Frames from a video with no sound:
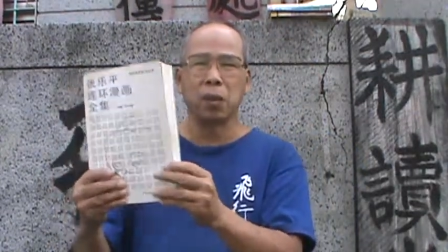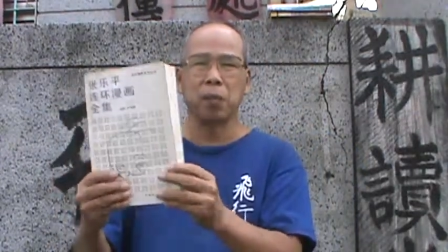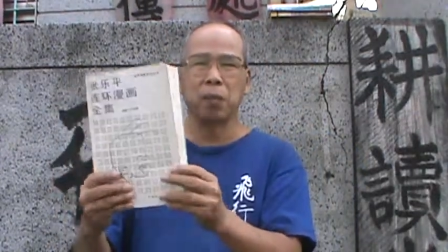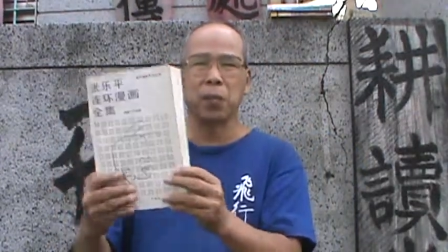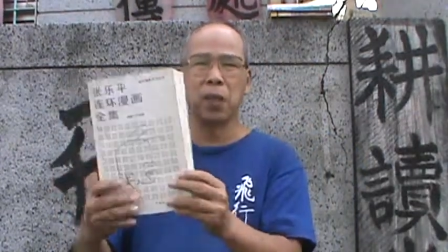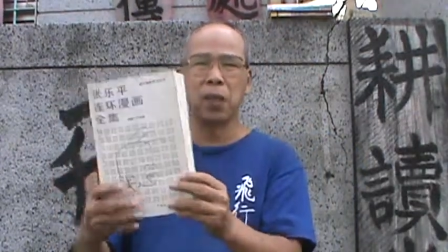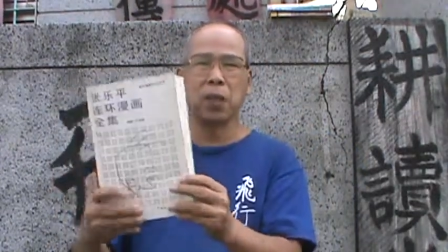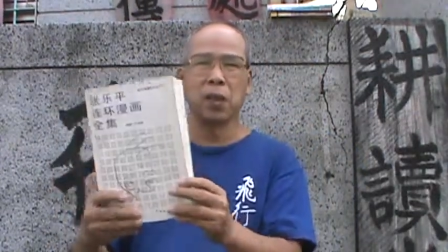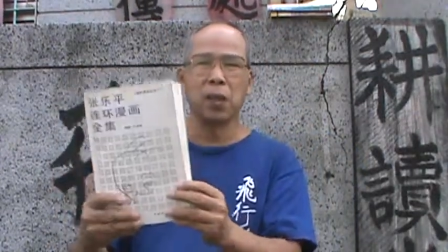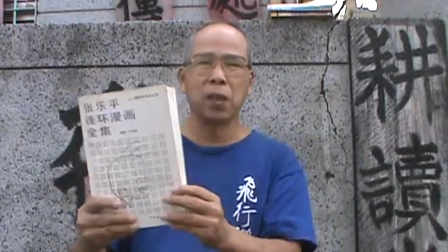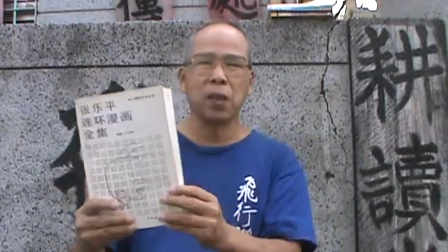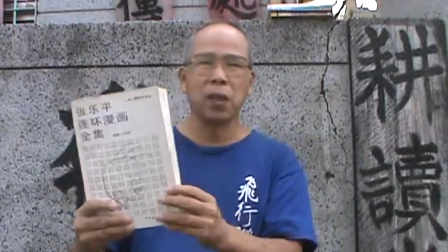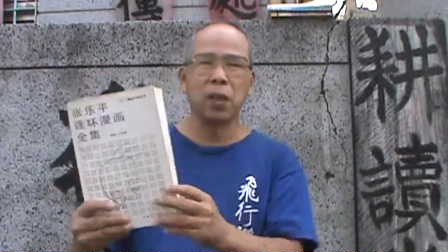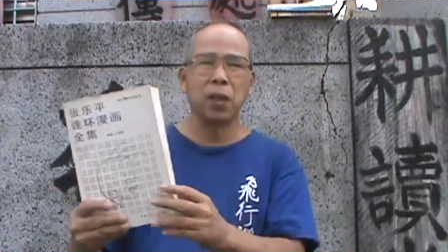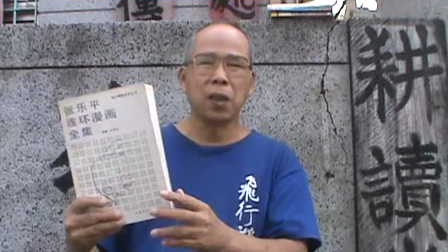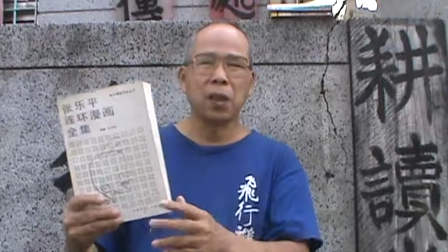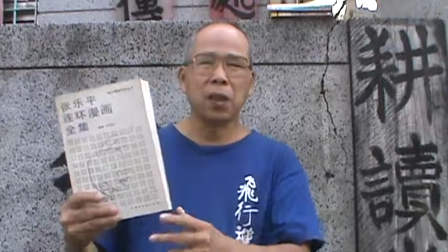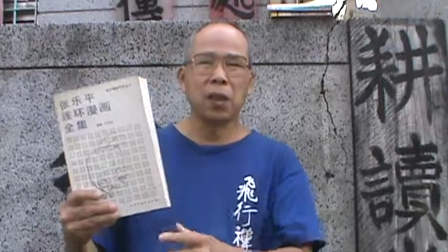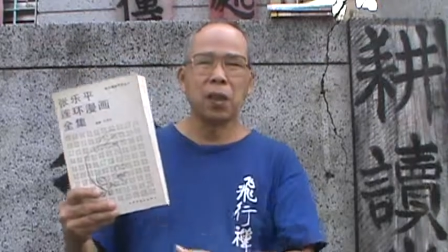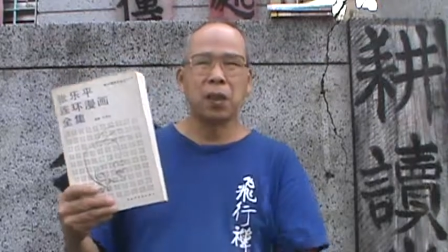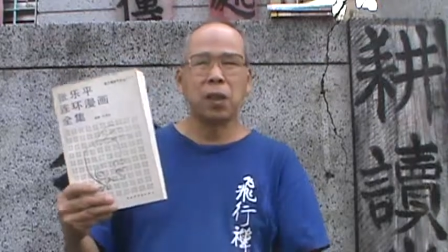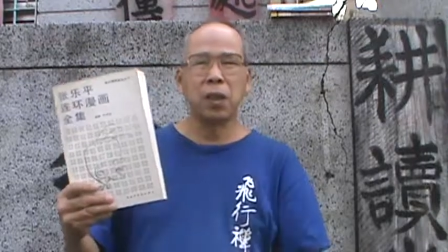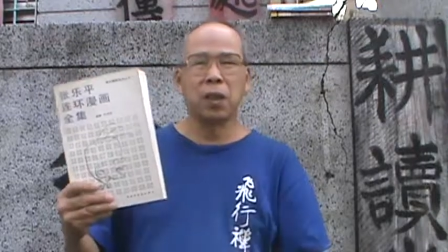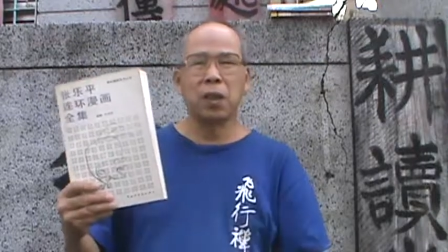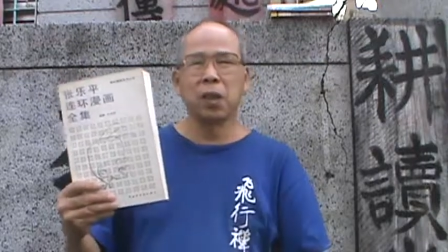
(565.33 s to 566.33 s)
里面，
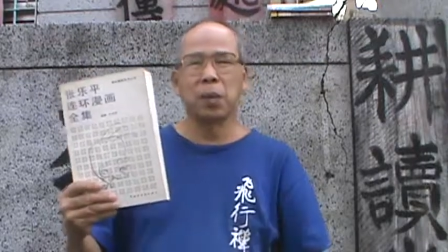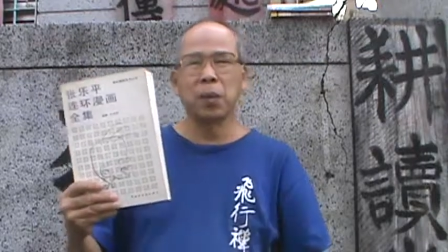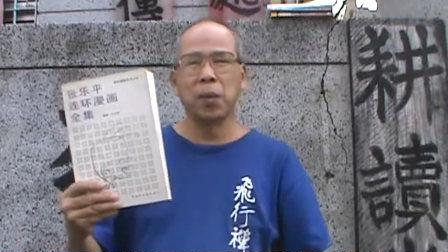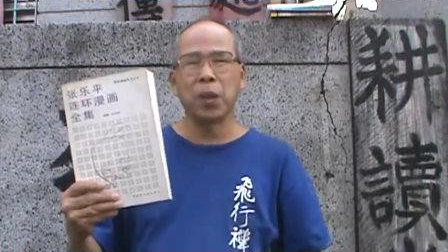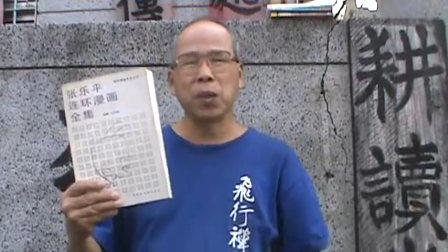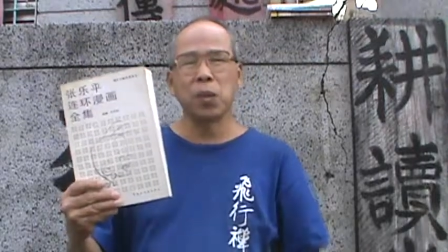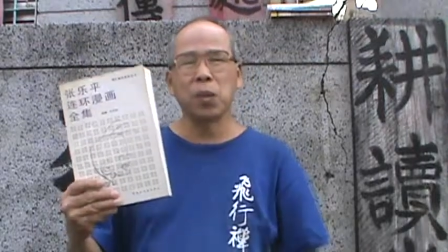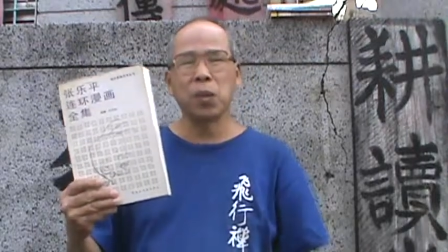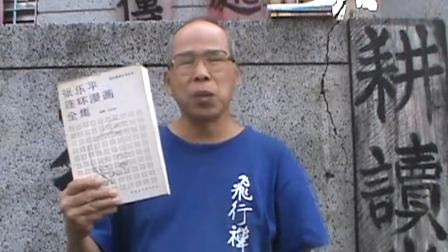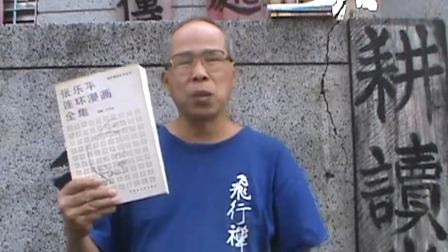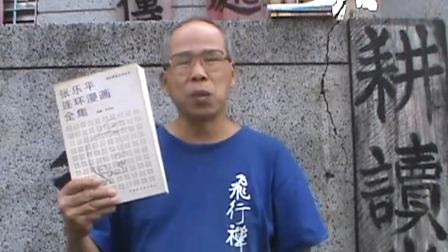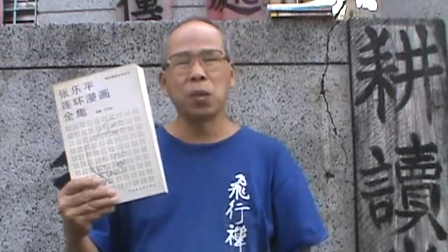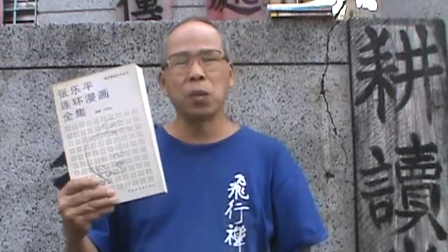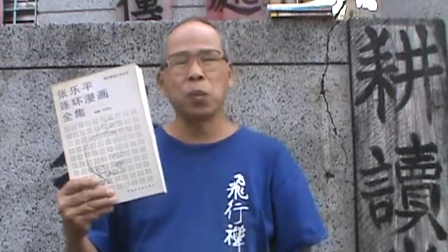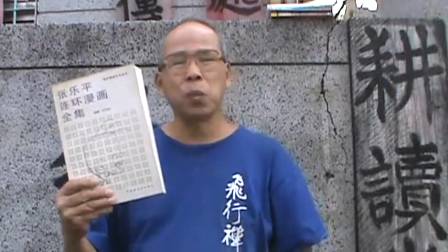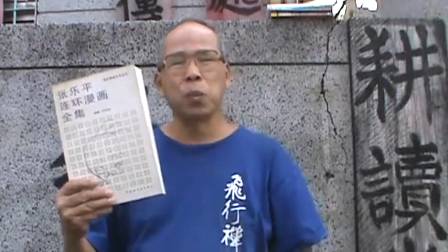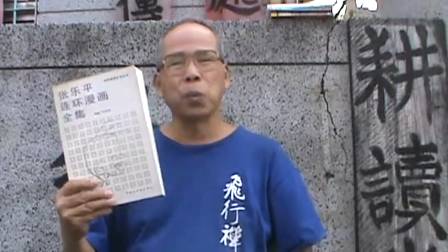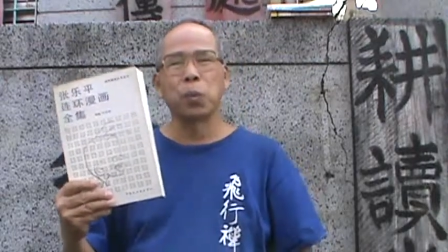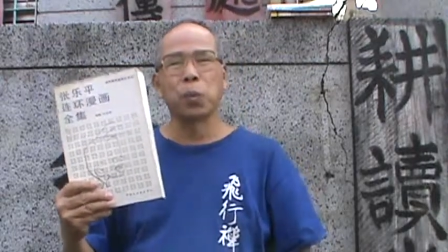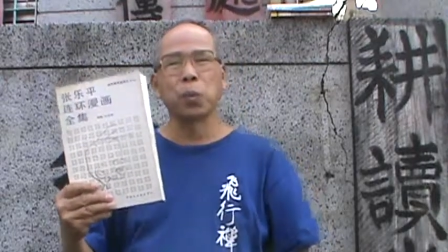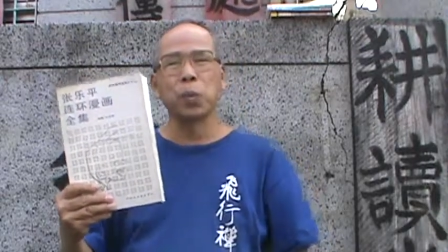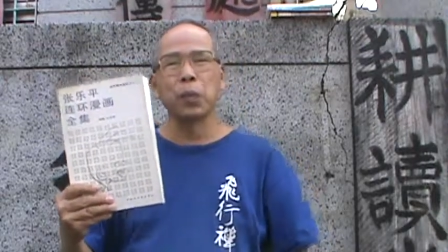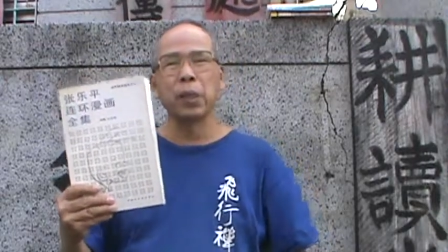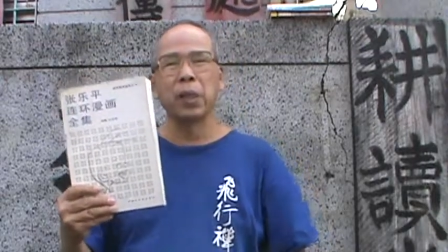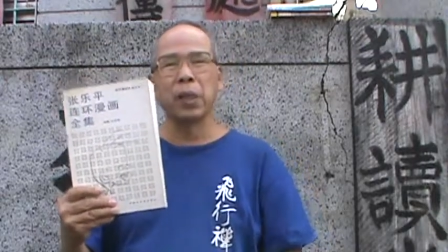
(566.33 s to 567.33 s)
里面其实
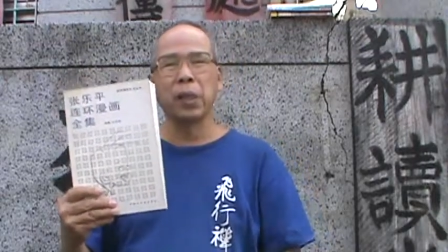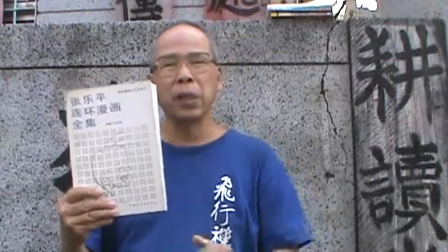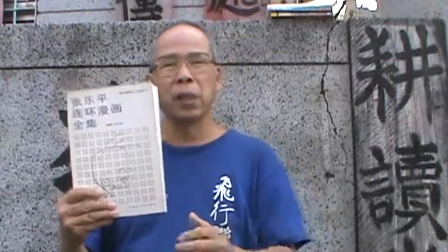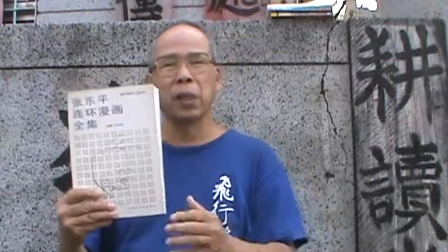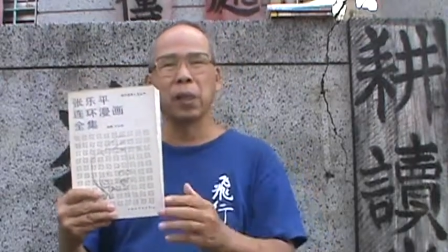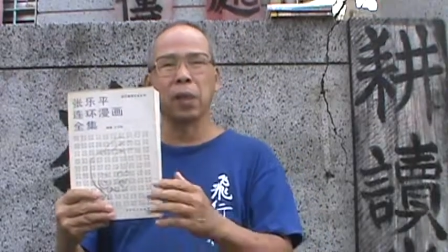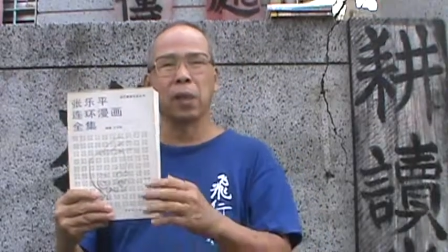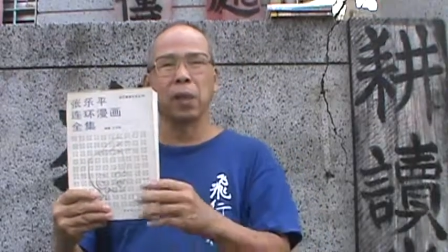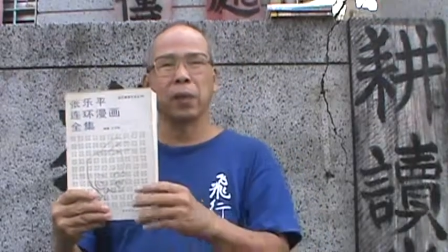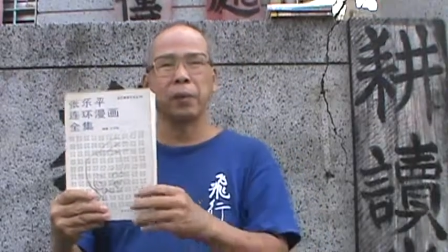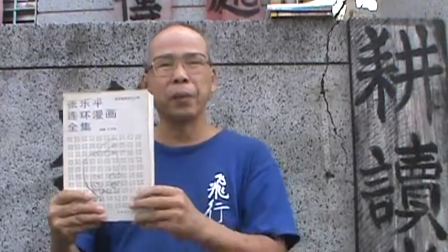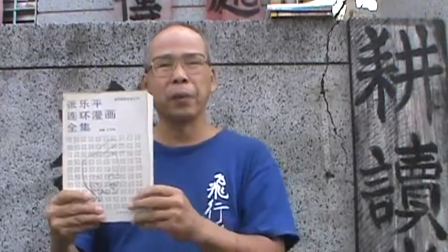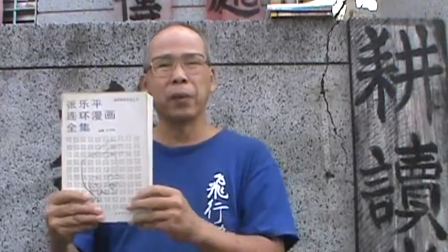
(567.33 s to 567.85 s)
苦多于乐，